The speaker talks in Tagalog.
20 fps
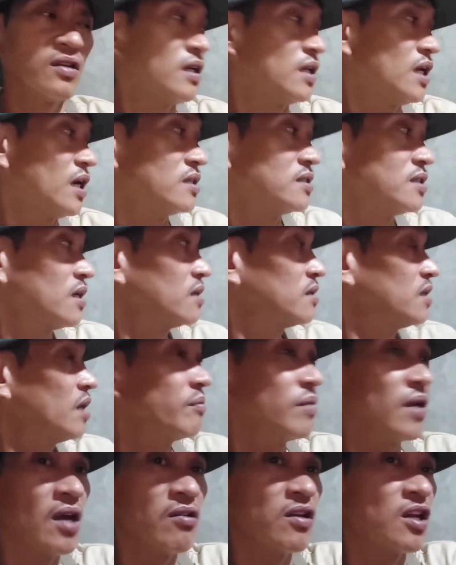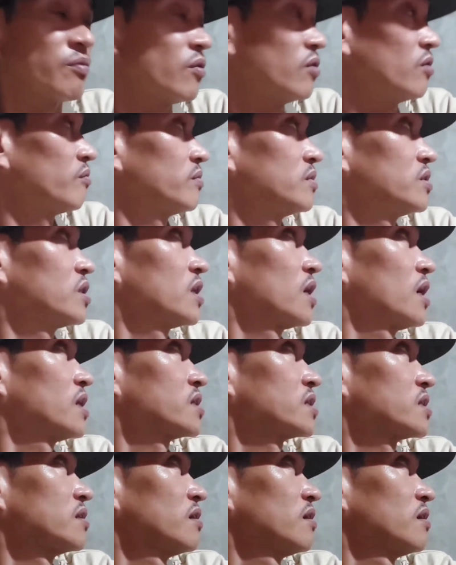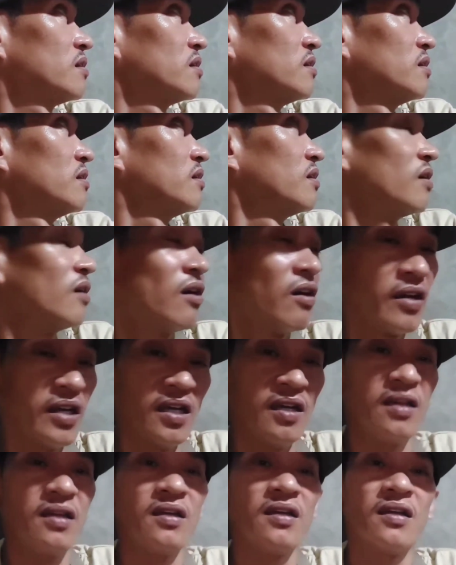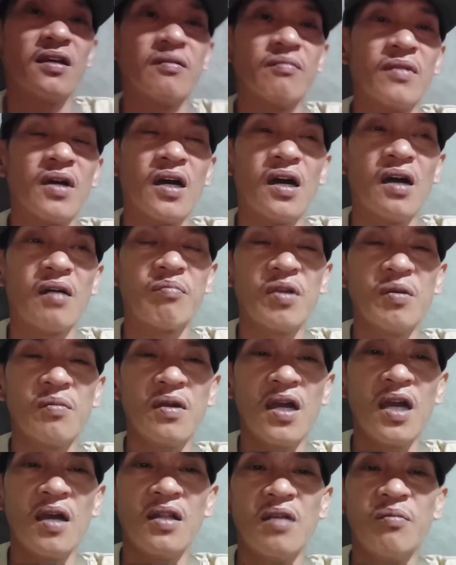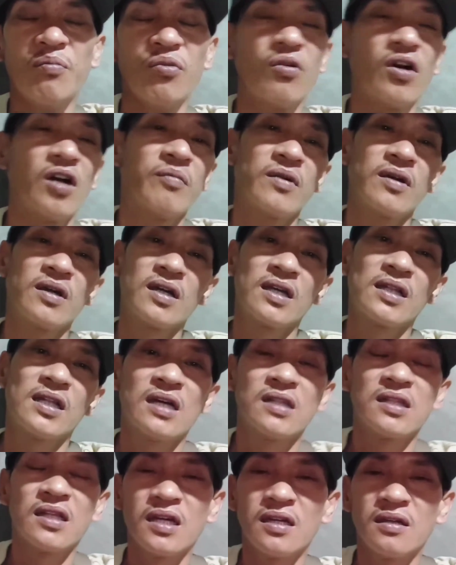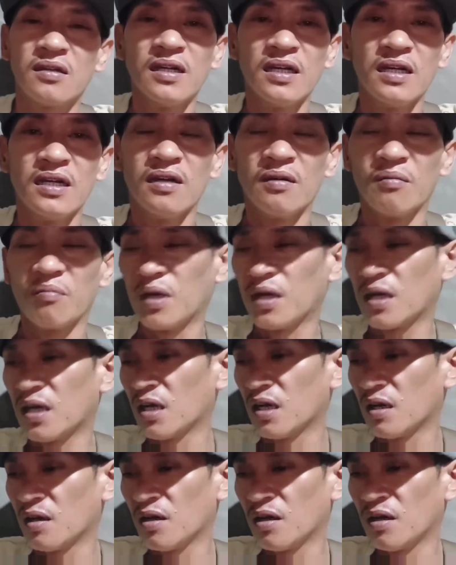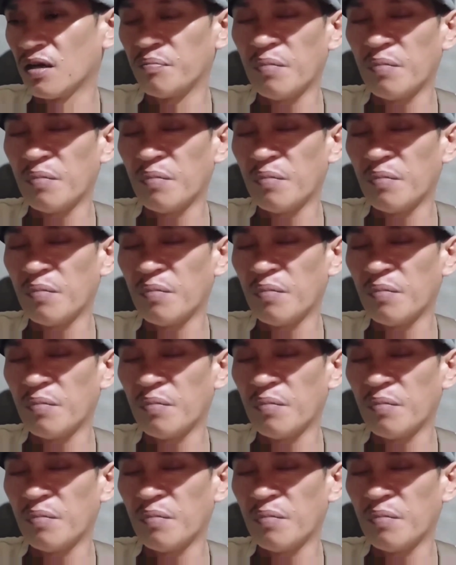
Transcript: na, na sir, naibigay niyo na po yung Gcash na. Okay, uh, bibigay din po kami kay tatay para